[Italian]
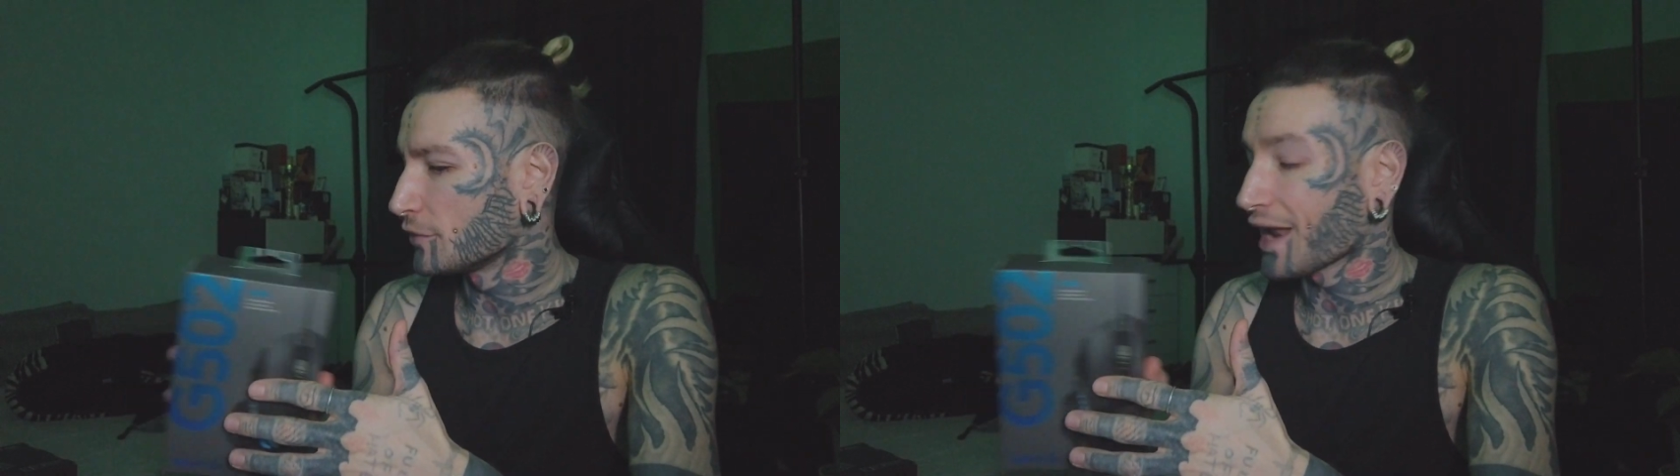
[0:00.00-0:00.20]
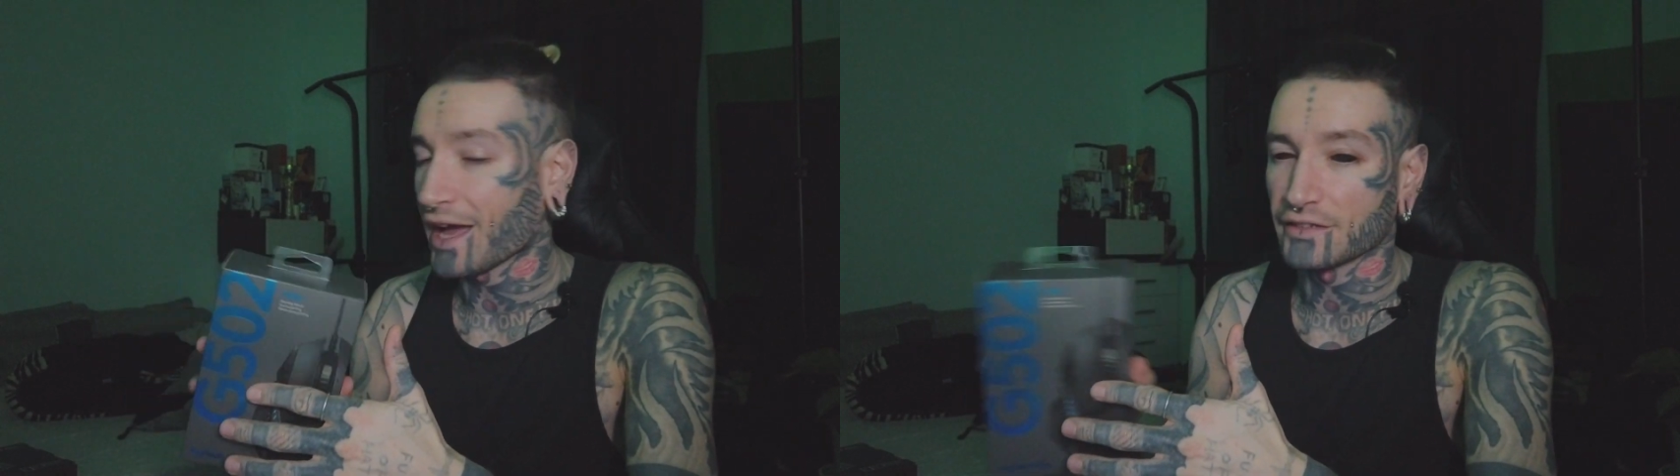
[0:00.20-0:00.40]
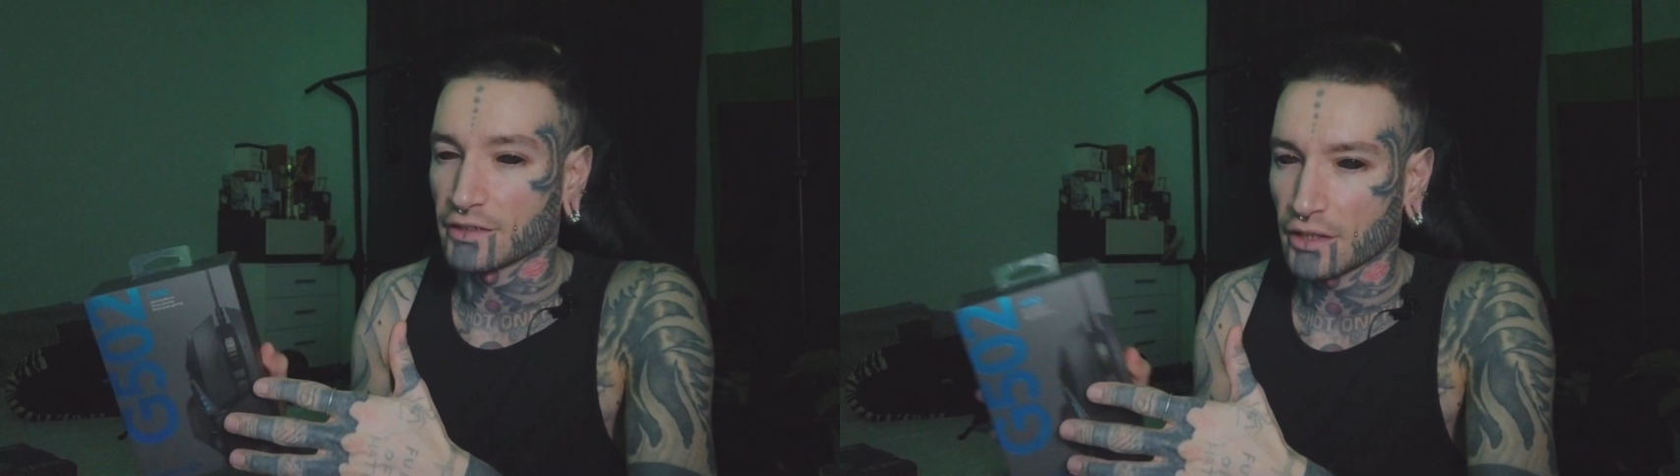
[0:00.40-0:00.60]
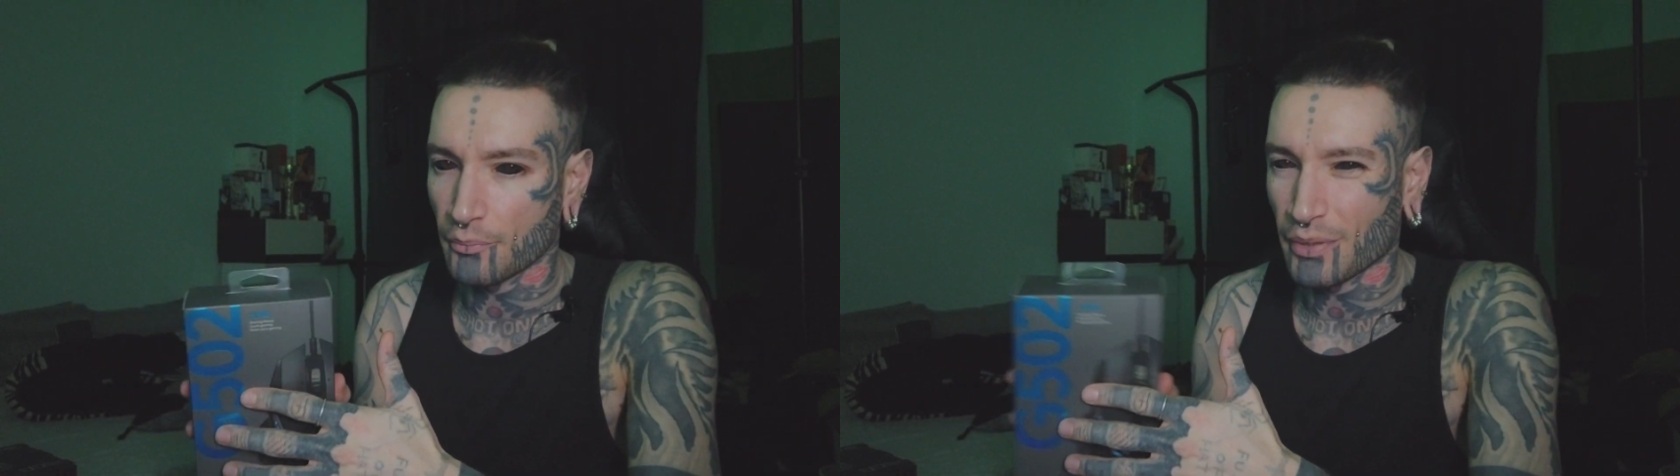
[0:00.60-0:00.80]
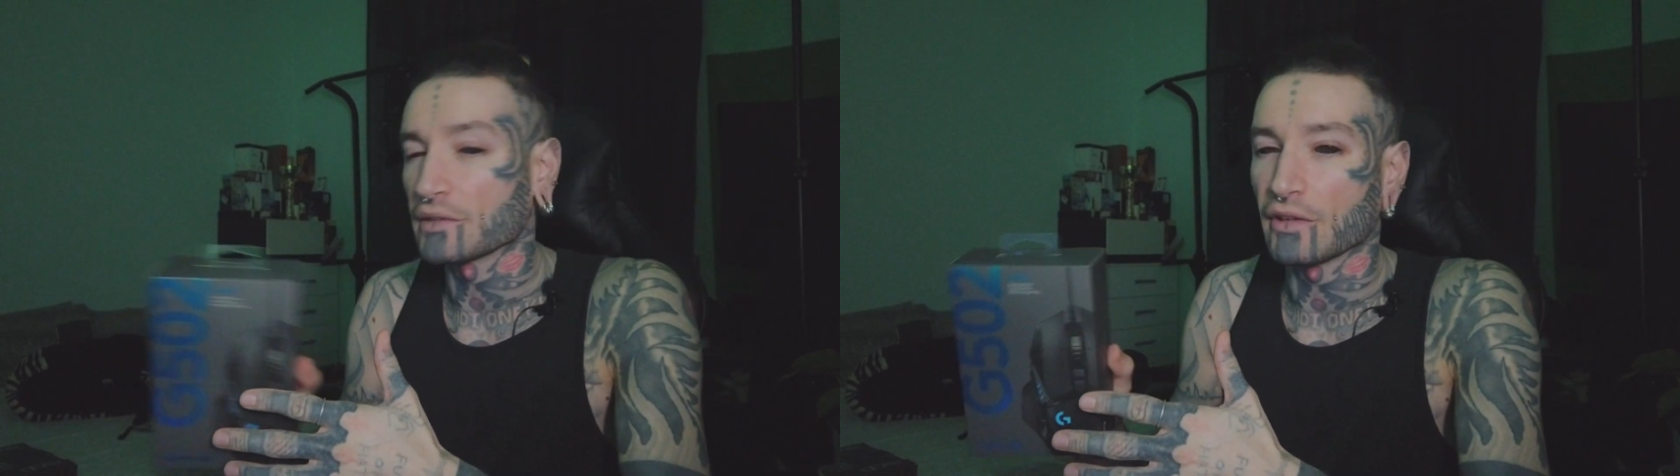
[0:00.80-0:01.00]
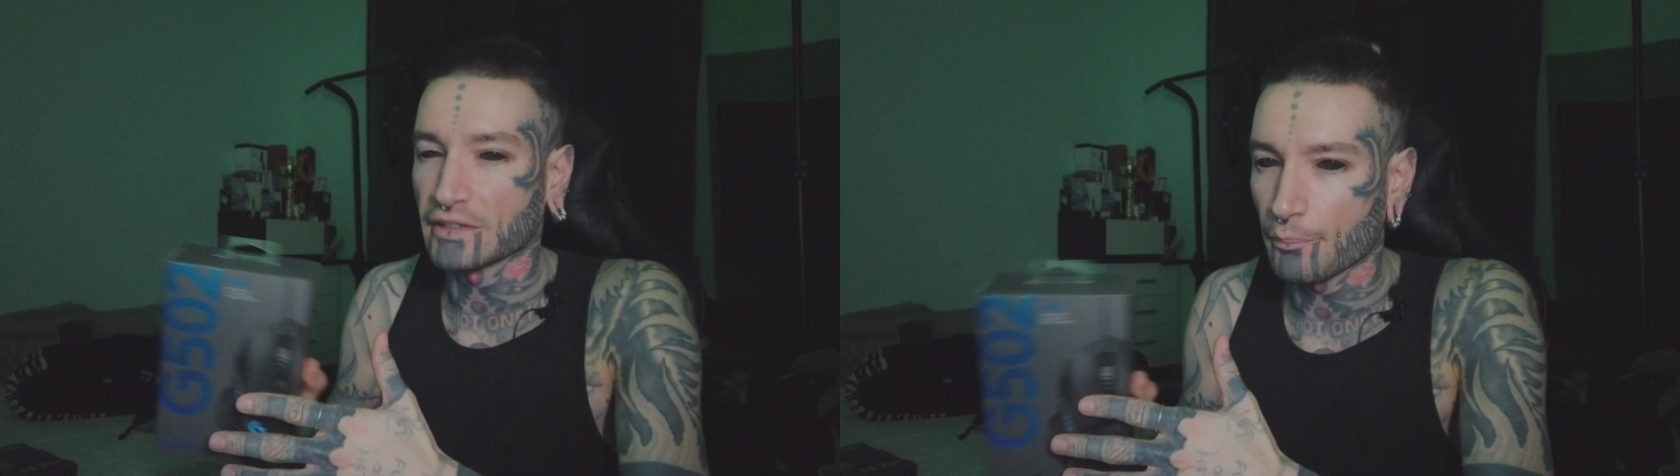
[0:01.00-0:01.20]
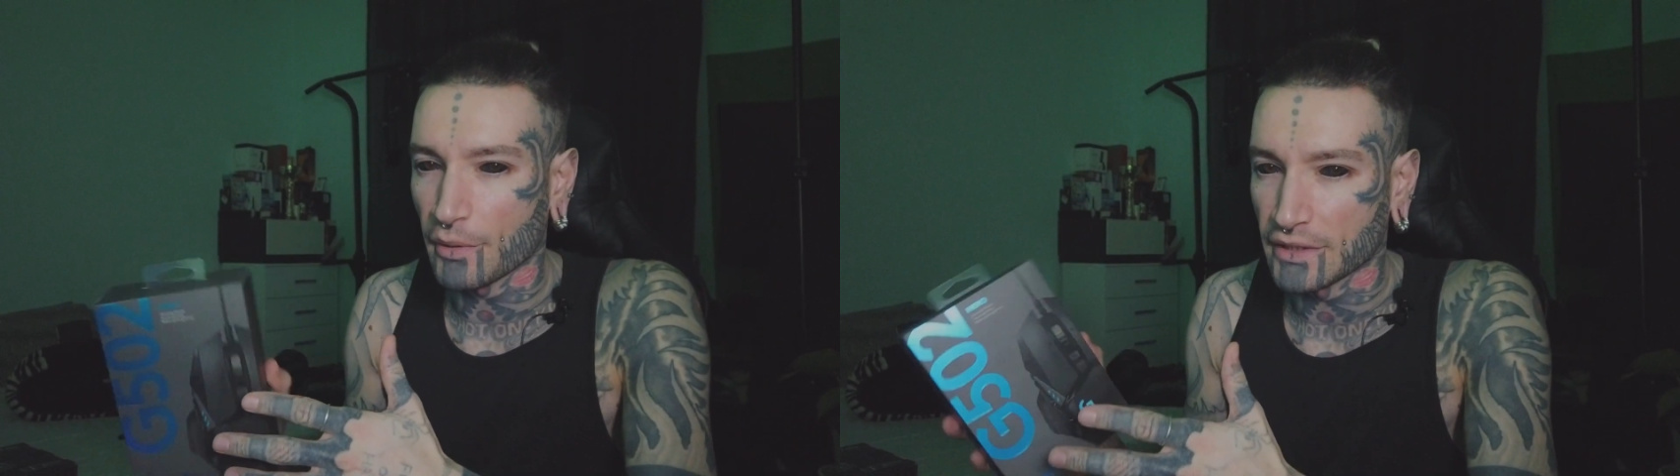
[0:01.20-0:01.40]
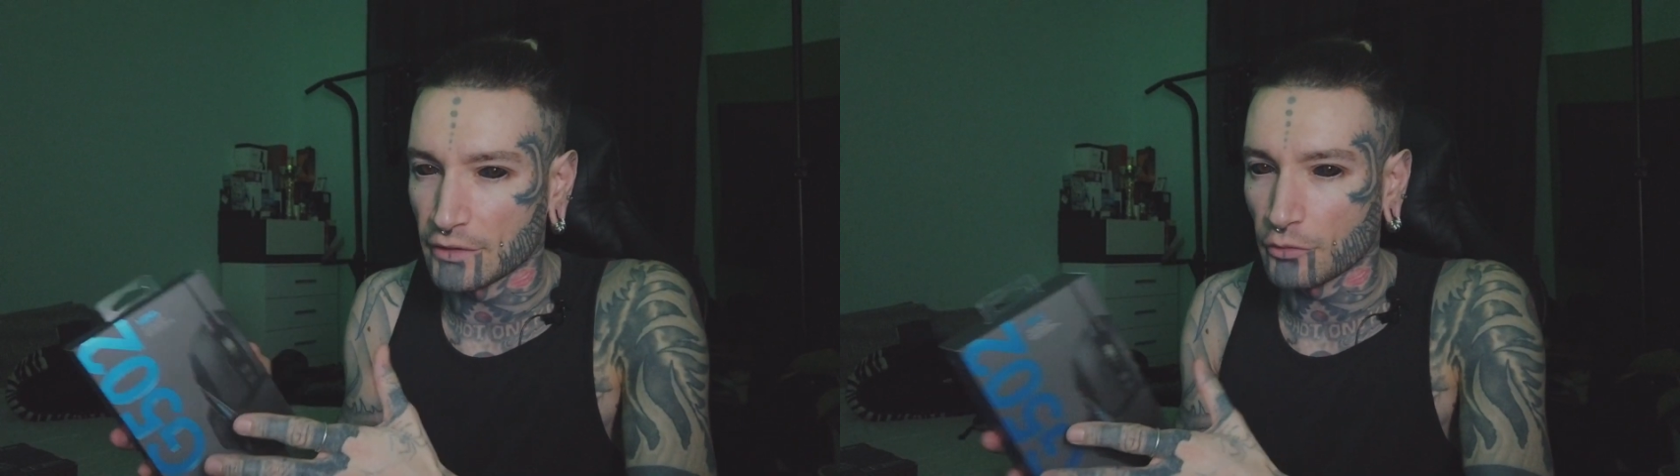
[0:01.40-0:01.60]
il laser perdeva il
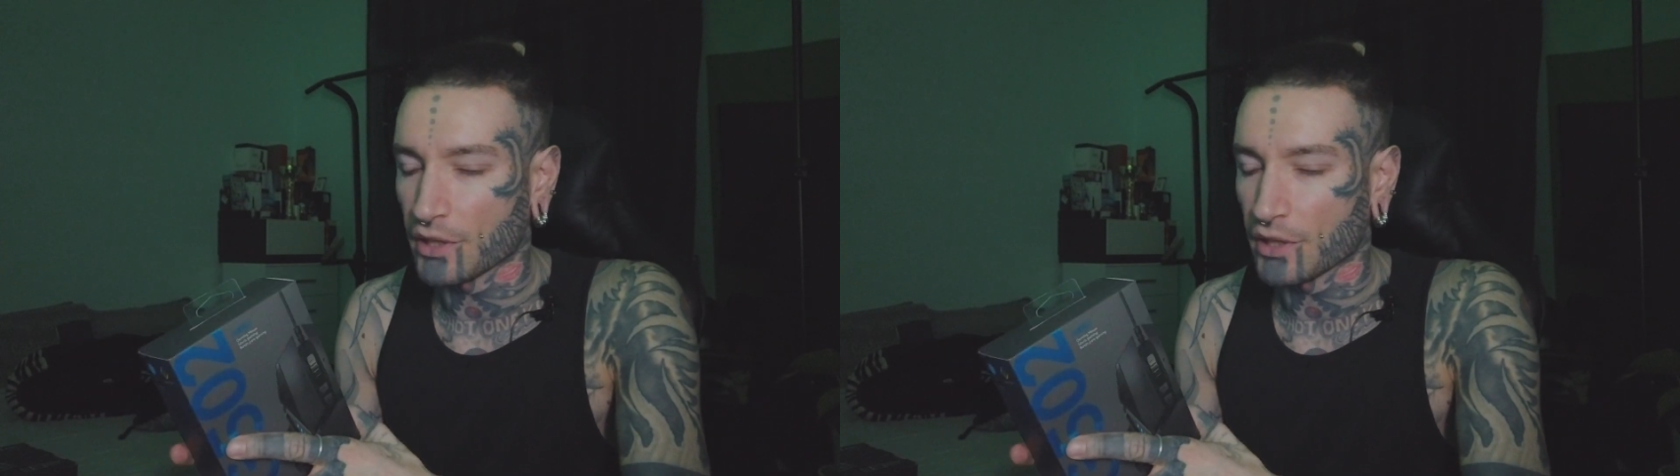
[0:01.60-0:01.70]
tappetino,